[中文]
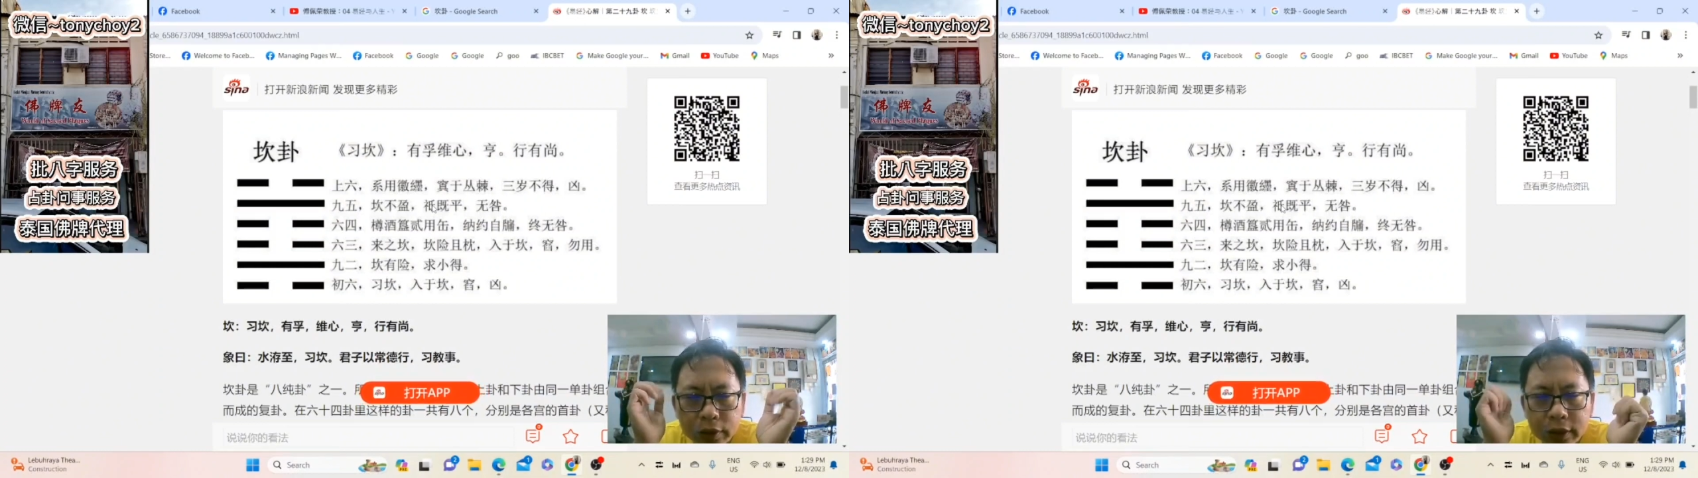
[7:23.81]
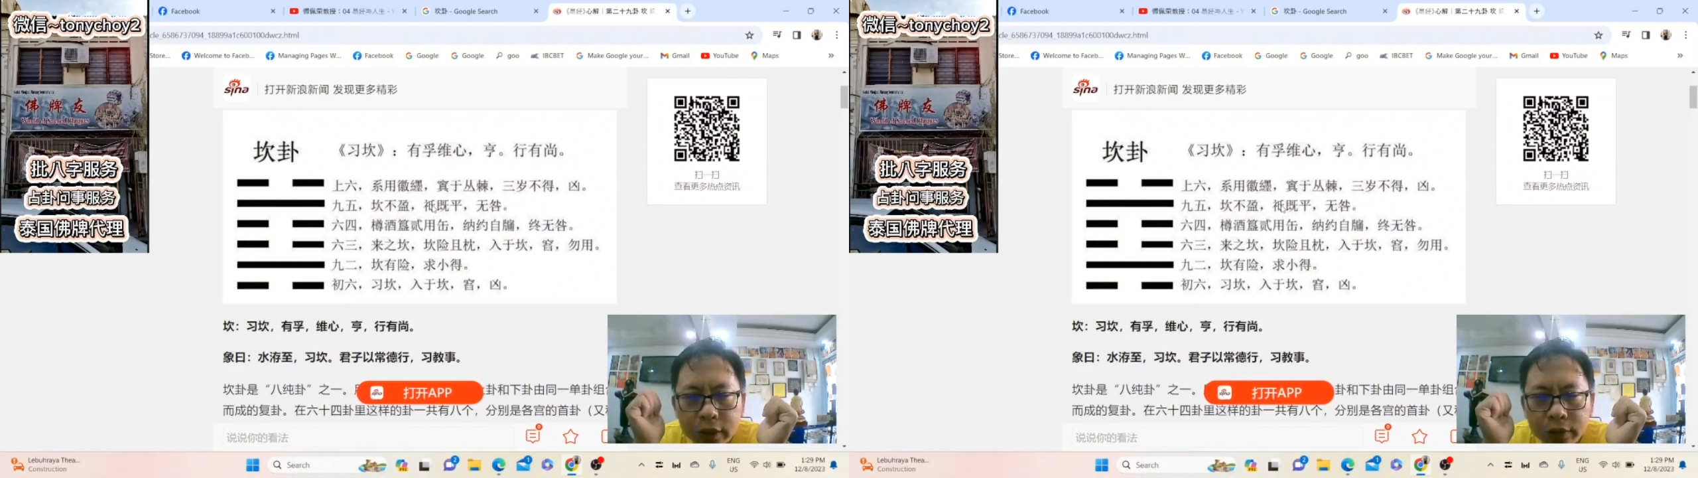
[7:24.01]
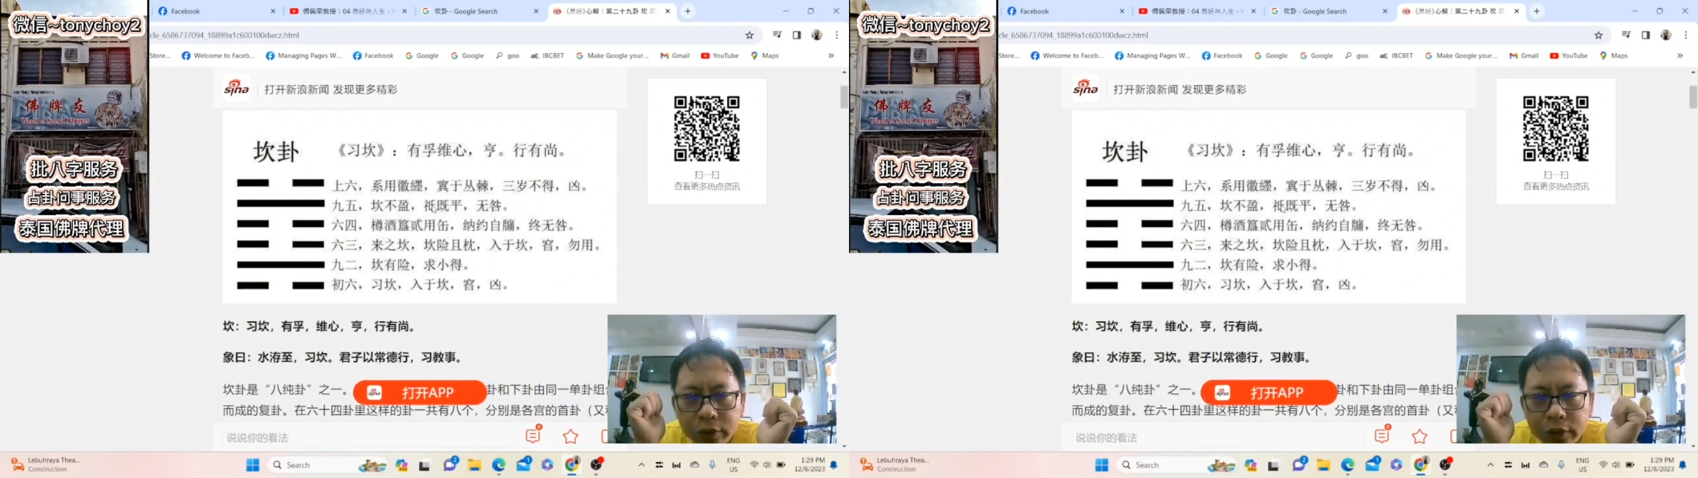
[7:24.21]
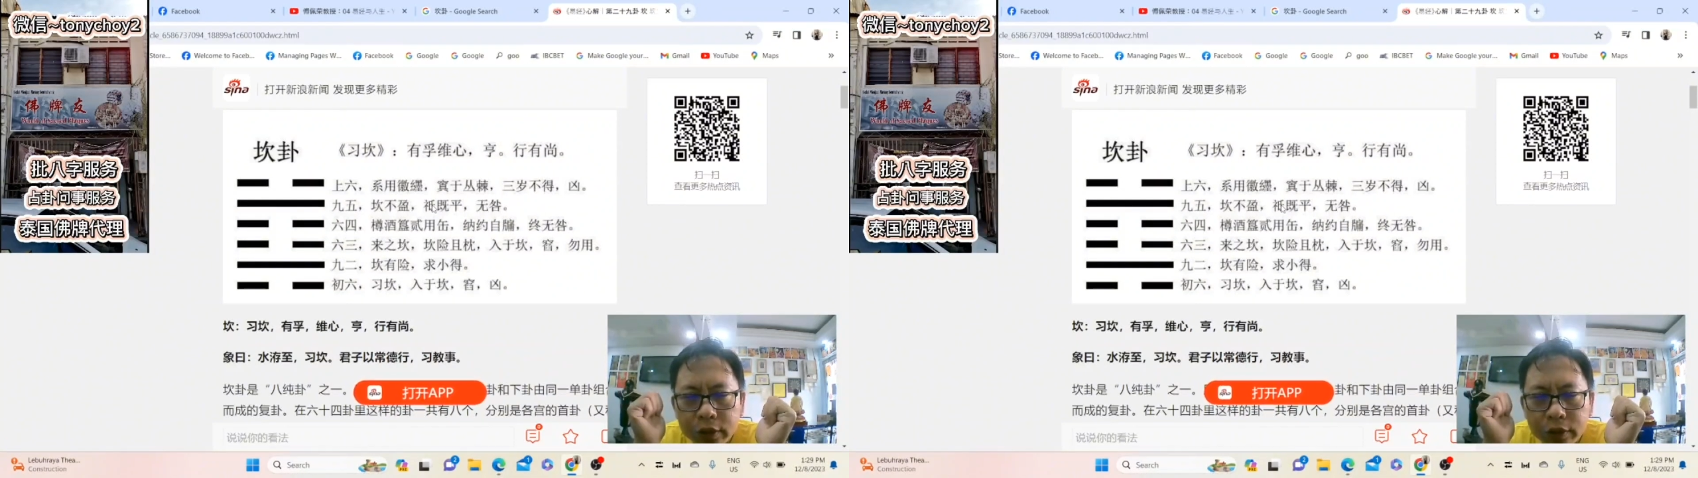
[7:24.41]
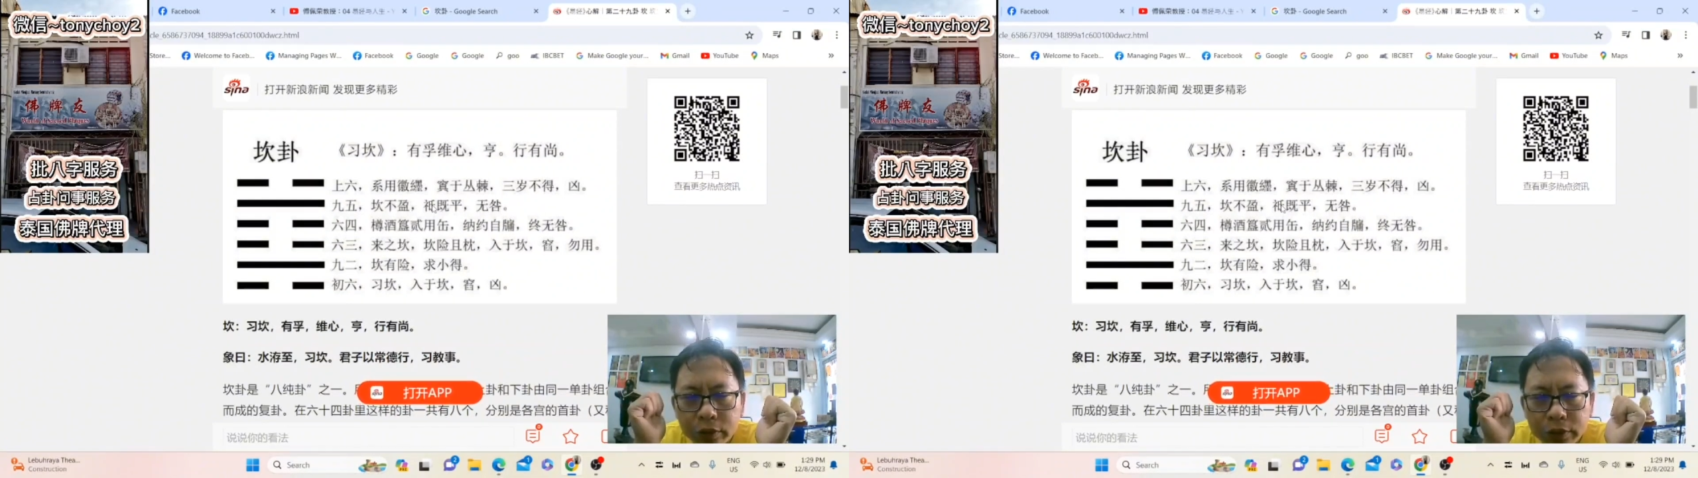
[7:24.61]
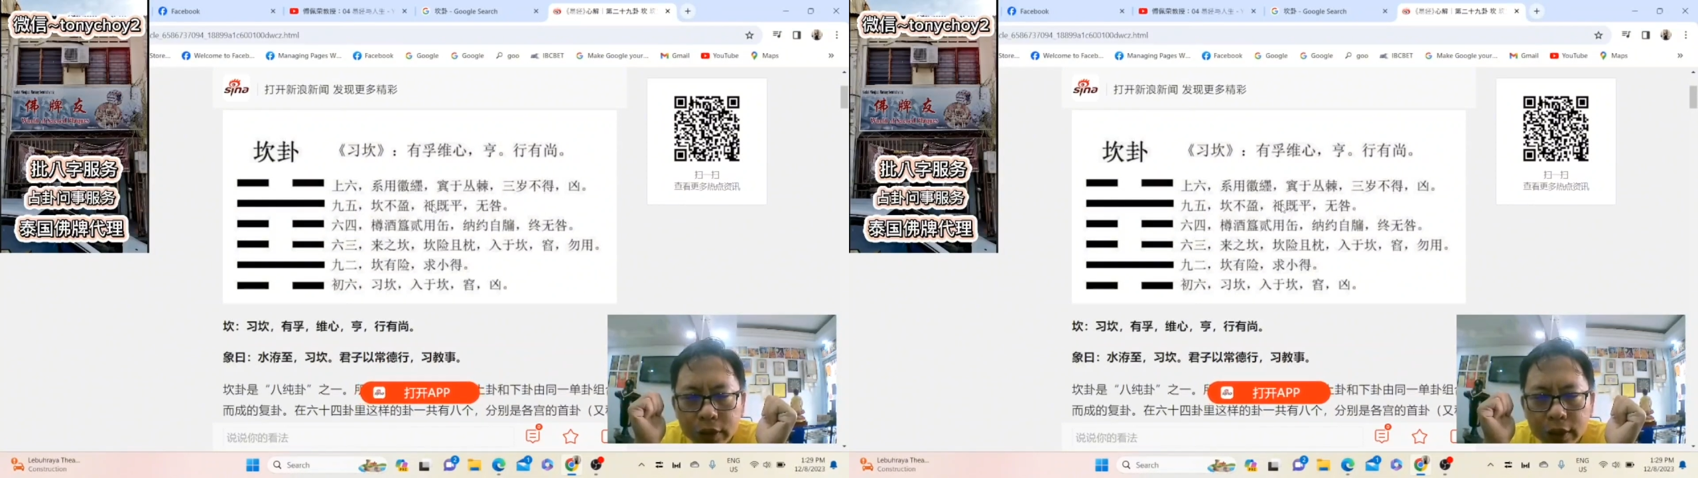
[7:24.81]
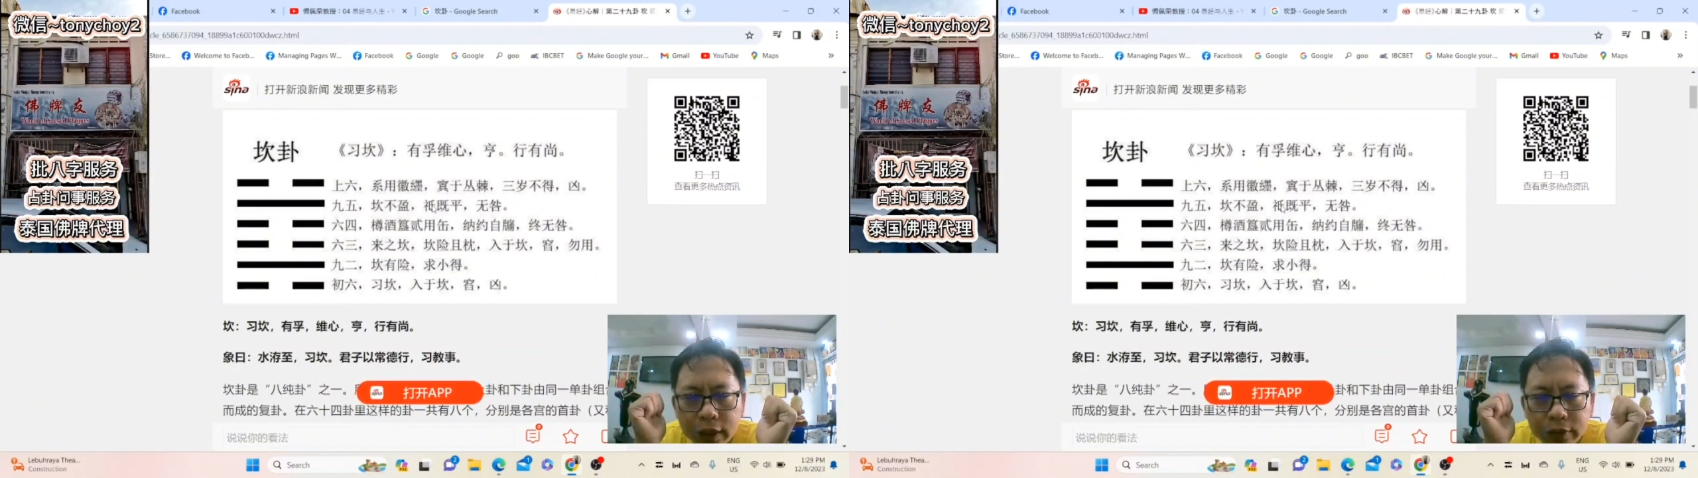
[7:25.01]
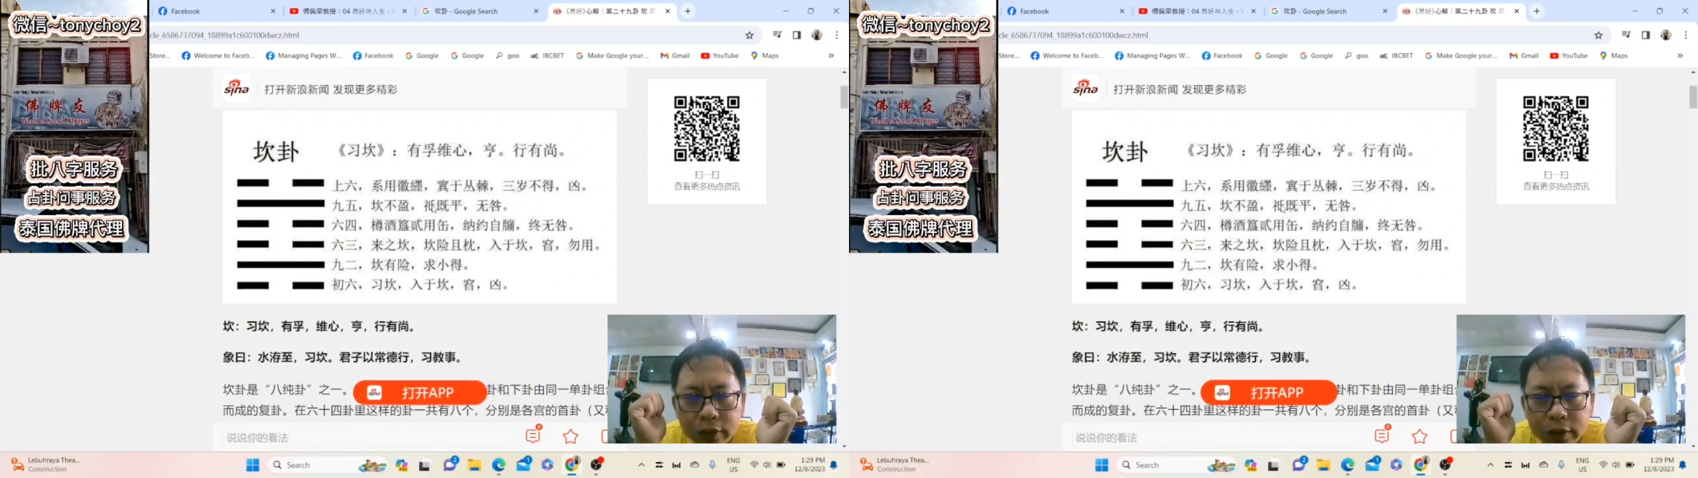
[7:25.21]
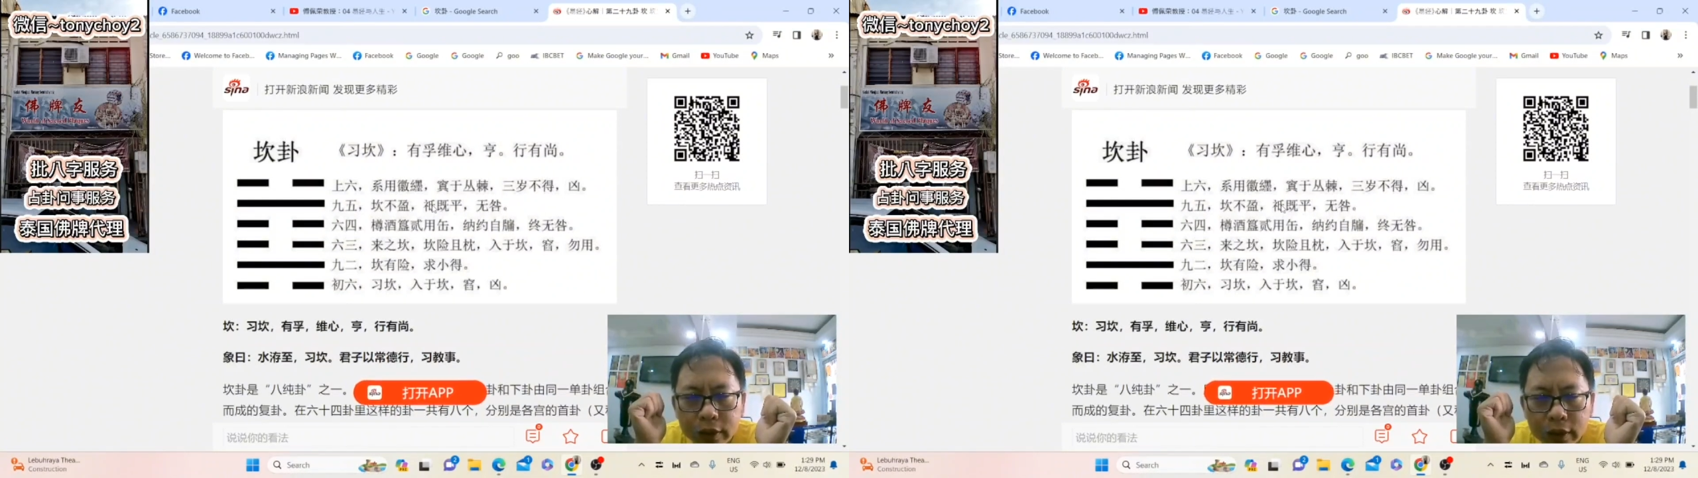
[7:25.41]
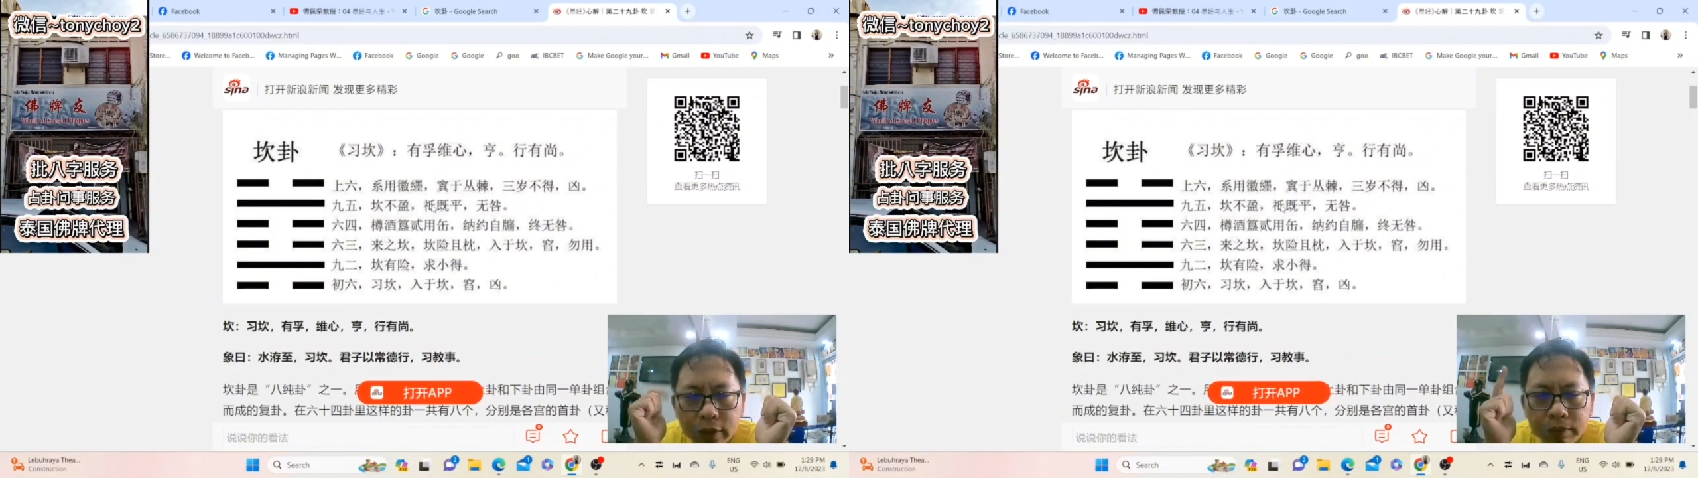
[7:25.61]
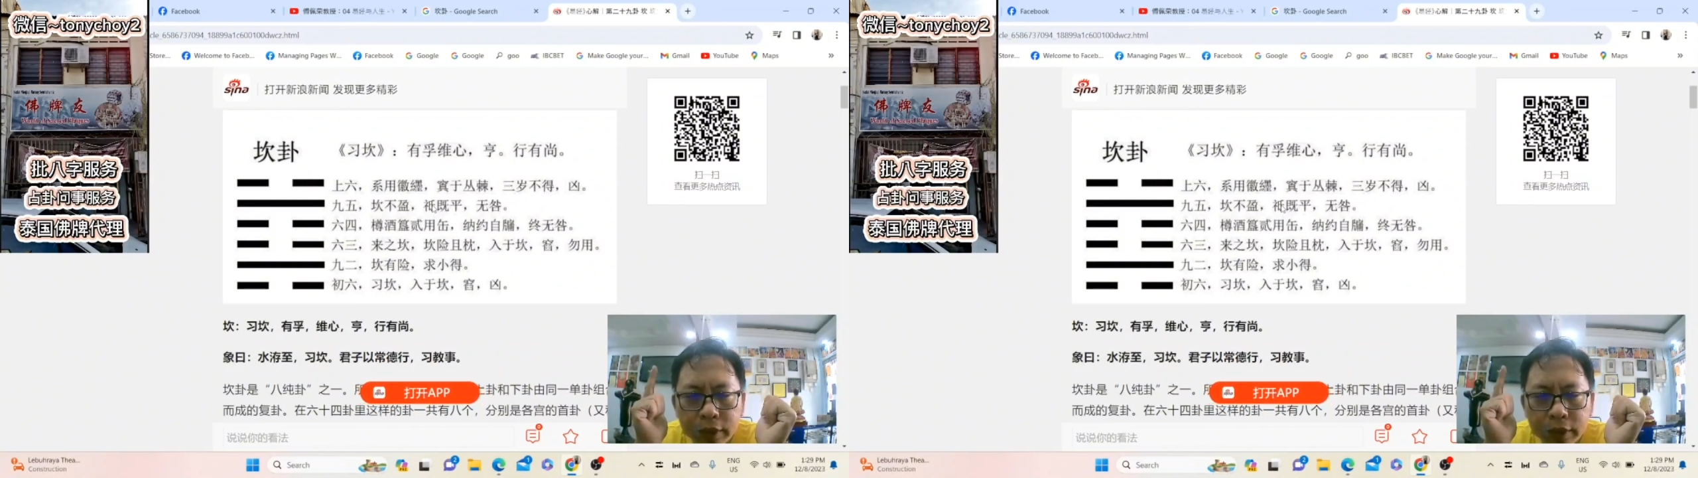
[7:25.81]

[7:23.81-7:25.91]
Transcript: 谦谦君子，用色大川，吉。